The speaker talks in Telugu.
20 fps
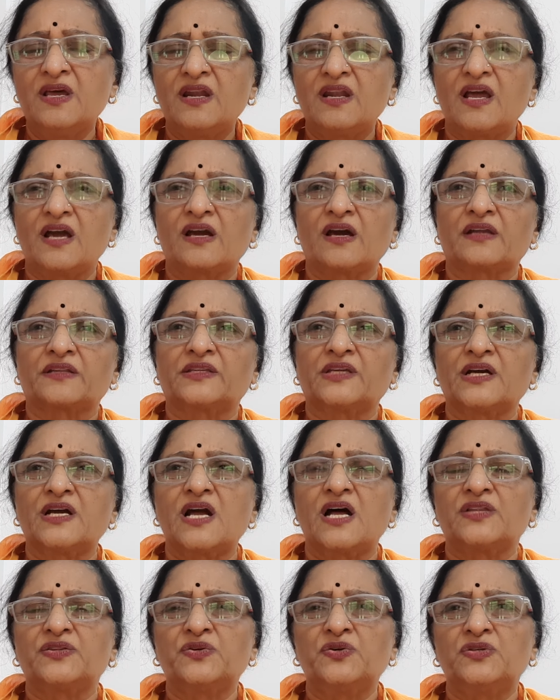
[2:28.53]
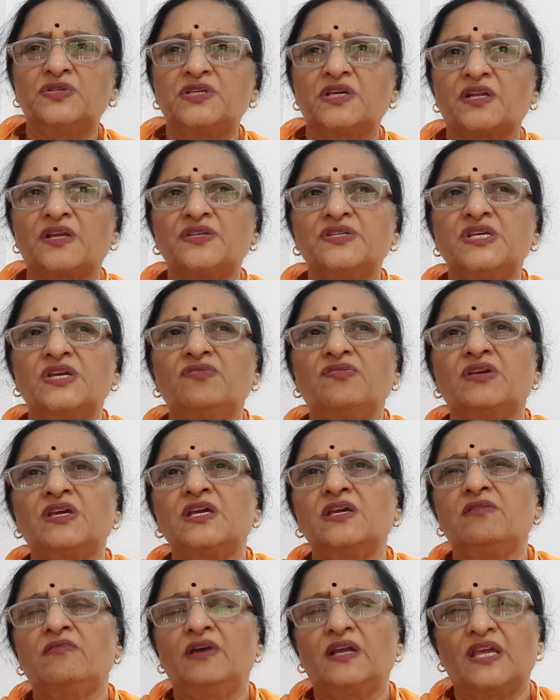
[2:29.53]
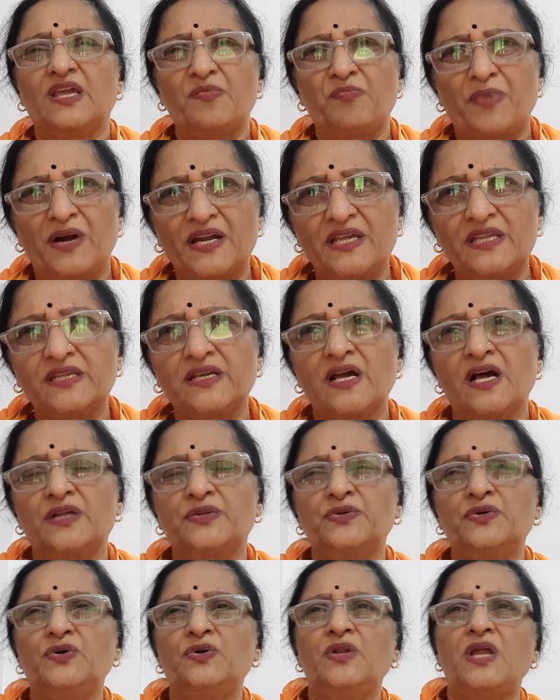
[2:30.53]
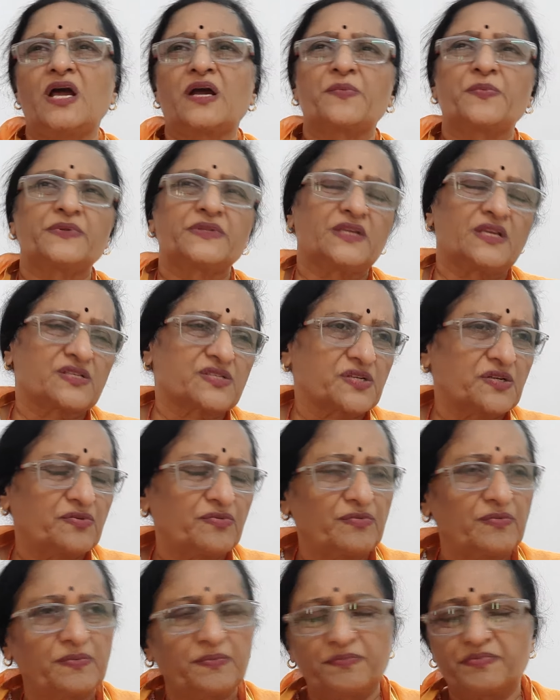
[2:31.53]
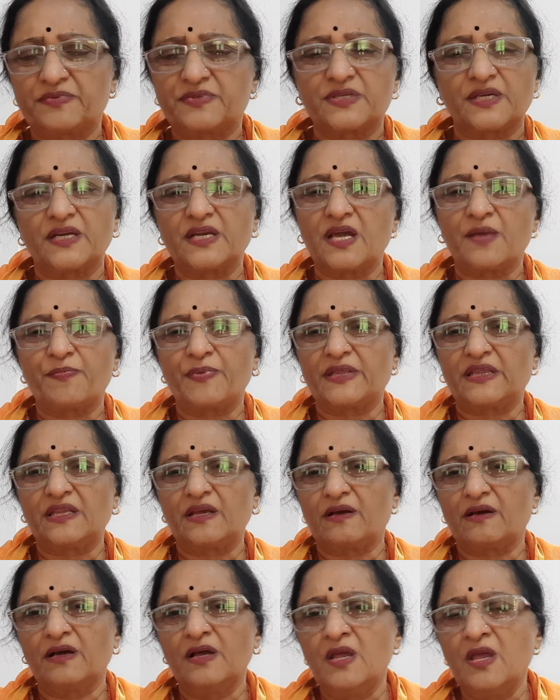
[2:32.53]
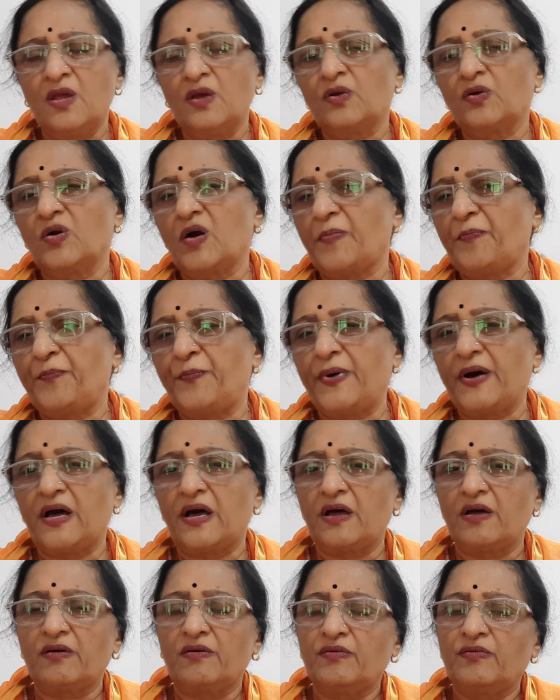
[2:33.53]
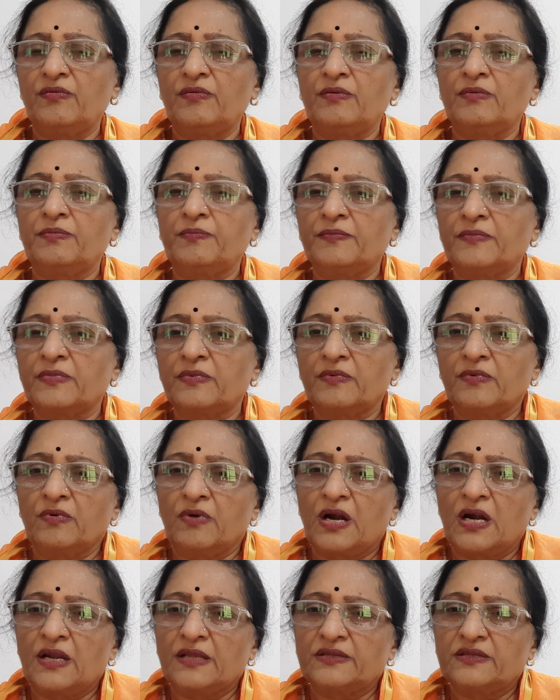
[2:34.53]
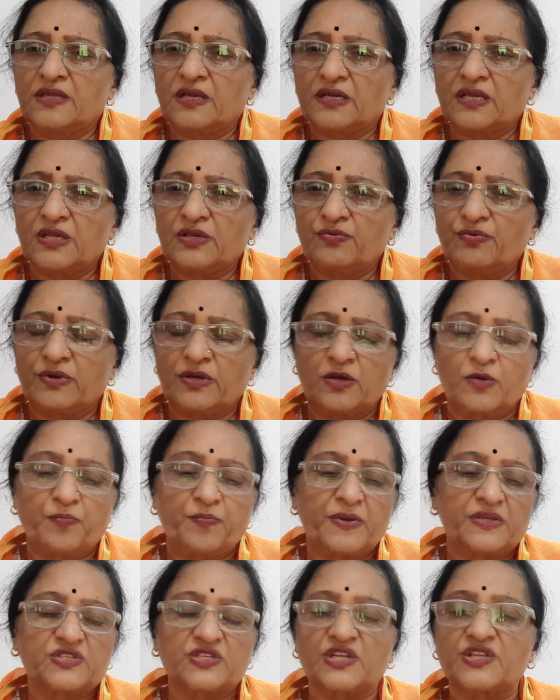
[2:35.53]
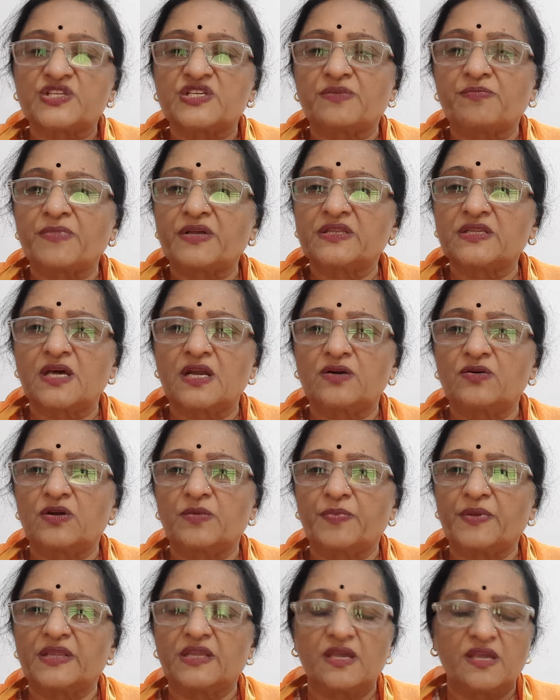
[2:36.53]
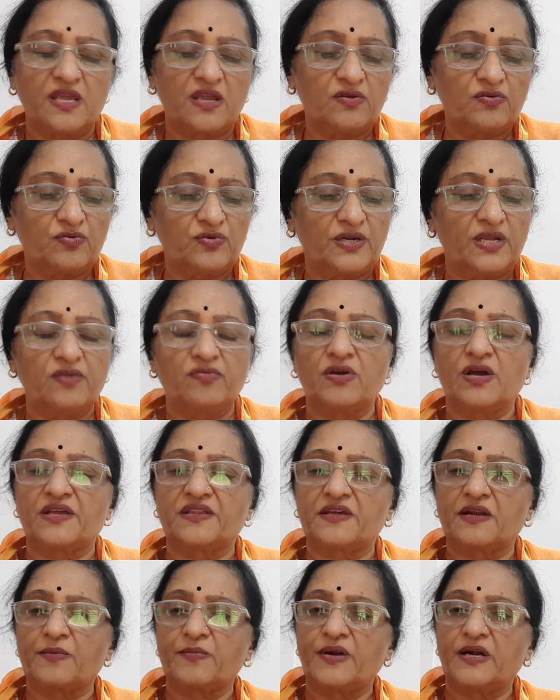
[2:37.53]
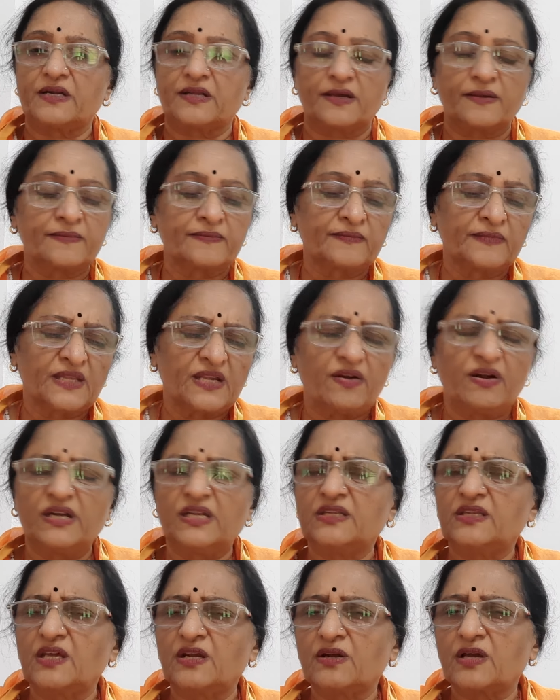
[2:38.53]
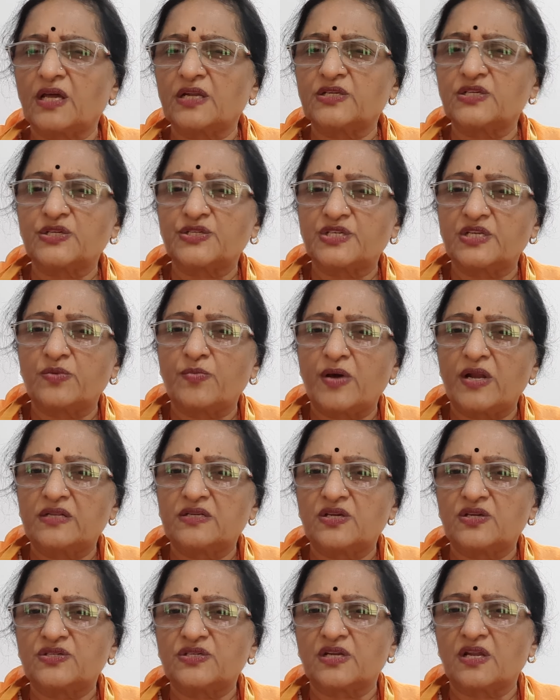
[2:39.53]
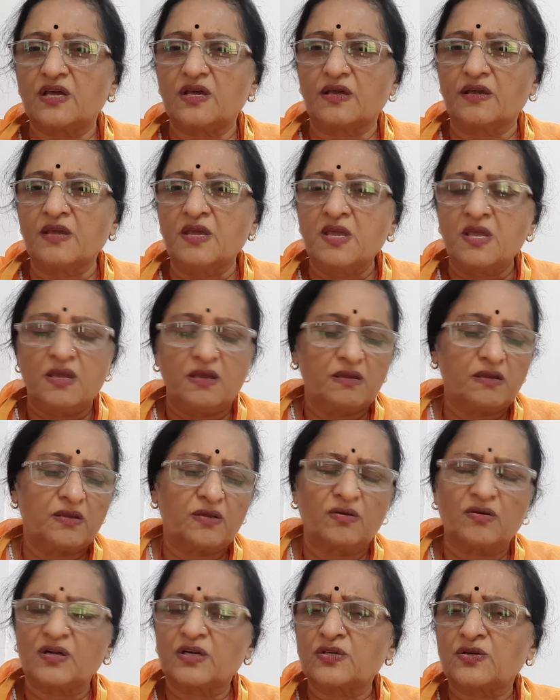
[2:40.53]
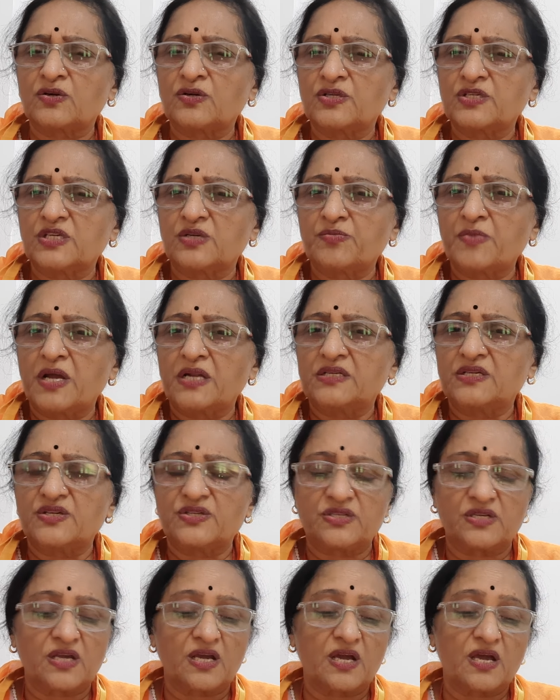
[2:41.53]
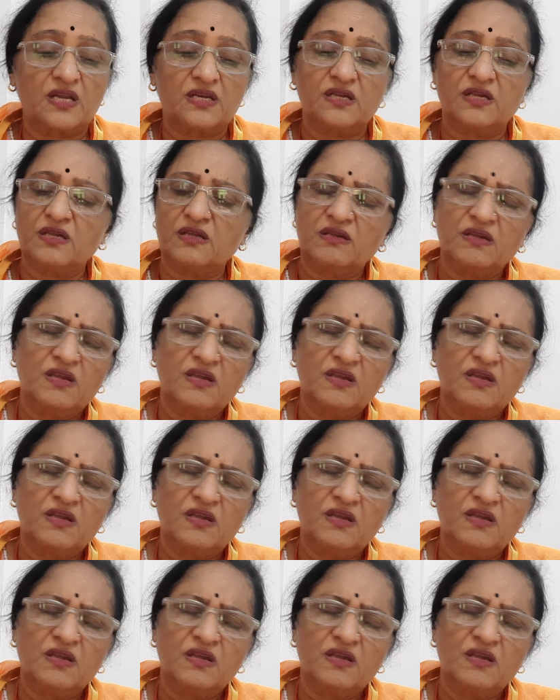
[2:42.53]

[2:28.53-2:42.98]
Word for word: నాకు అర్థం కాదు చిరంజీవికి ఈవిడికి పడేది కాదు లేకపోతే అసలు సరిగా పెద్ద గొప్ప వాళ్ళిద్దరికి గొప్ప సత్సంబంధాలు కూడా పెద్ద ఏం ఉండేవి కాదనమాట వాళ్ళిద్దరు కలిసి సినిమాలు చేసినా ఒకటి రెండు సినిమాలు చేసినా కానీ